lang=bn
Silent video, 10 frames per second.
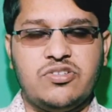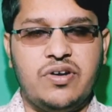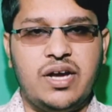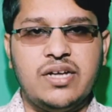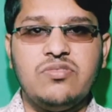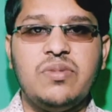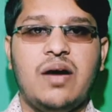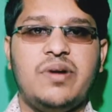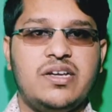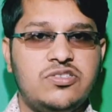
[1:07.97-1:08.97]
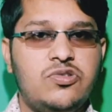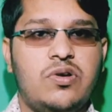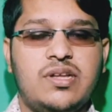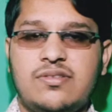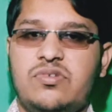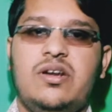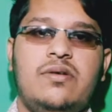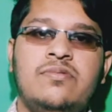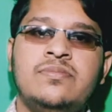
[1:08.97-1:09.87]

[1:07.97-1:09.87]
করার আগে তুমি আমার কিছু কথা শুনে নাও